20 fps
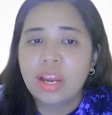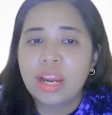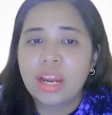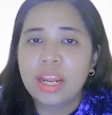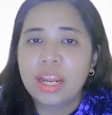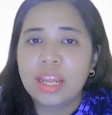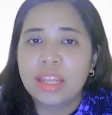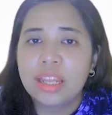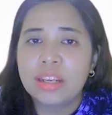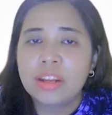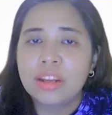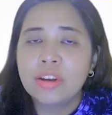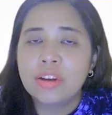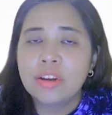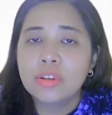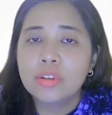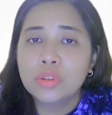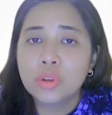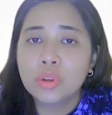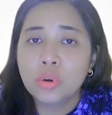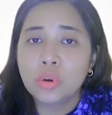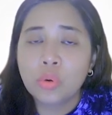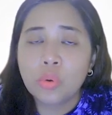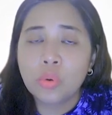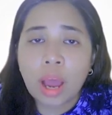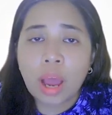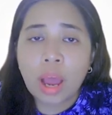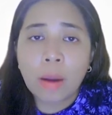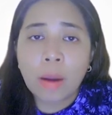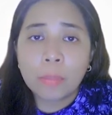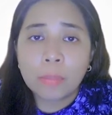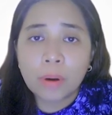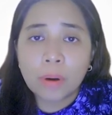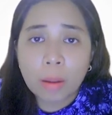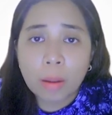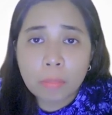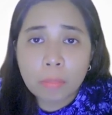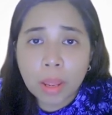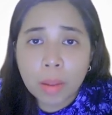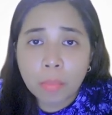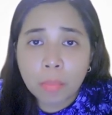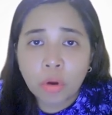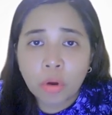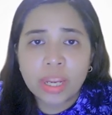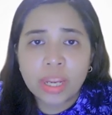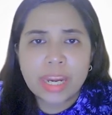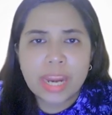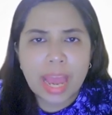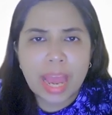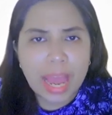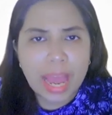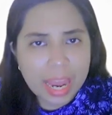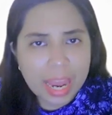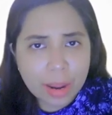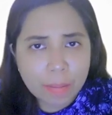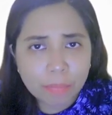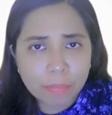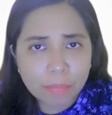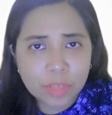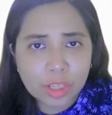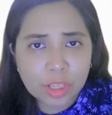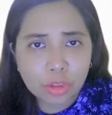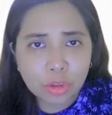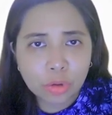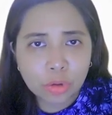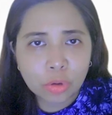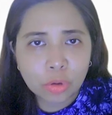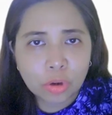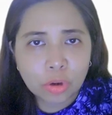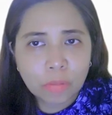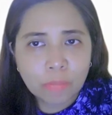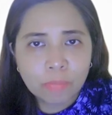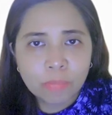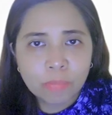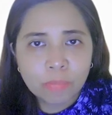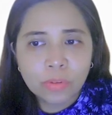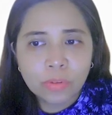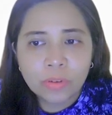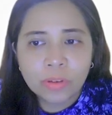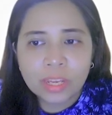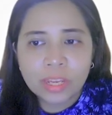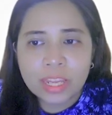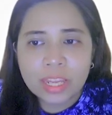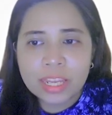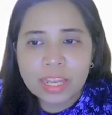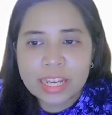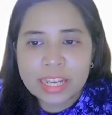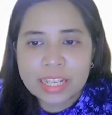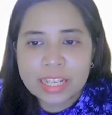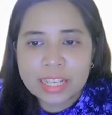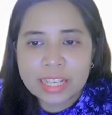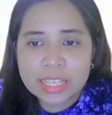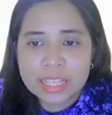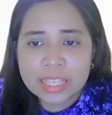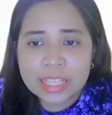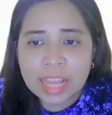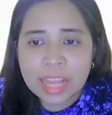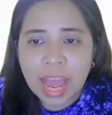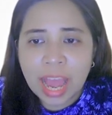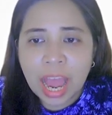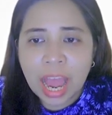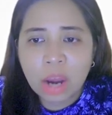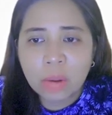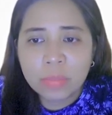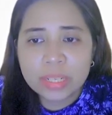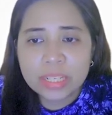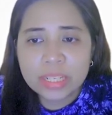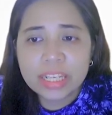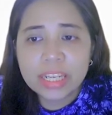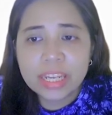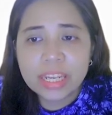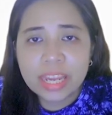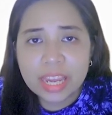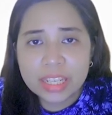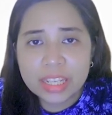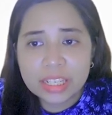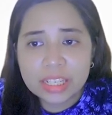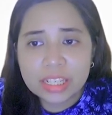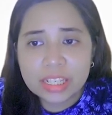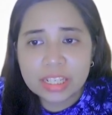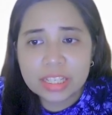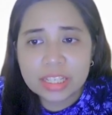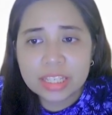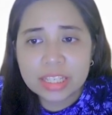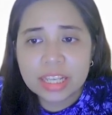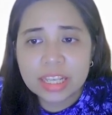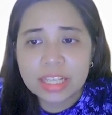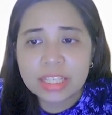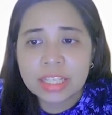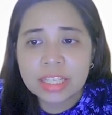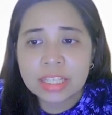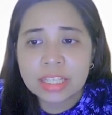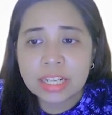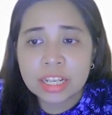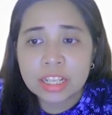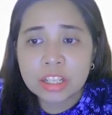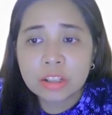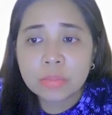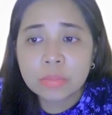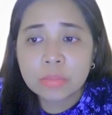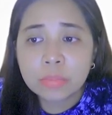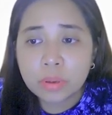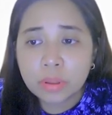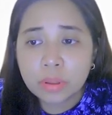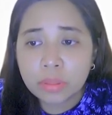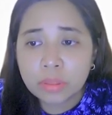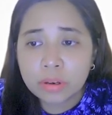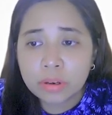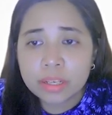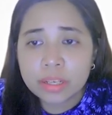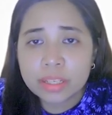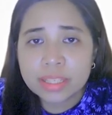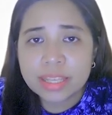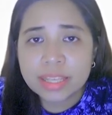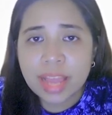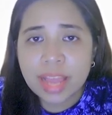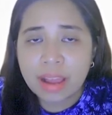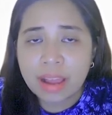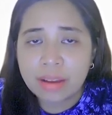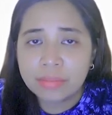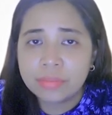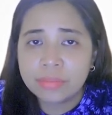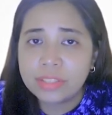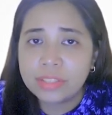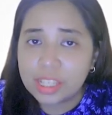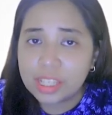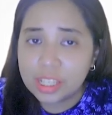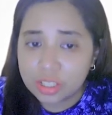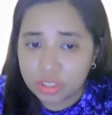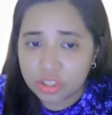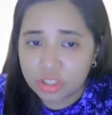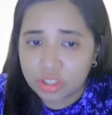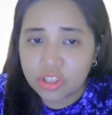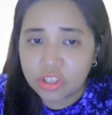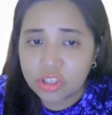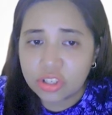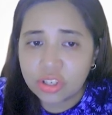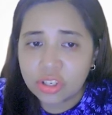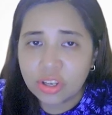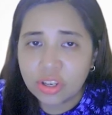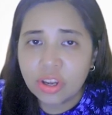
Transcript: Okay. So, ang problem o hinahanap dito, okay, is how many candies does his little brothers have each?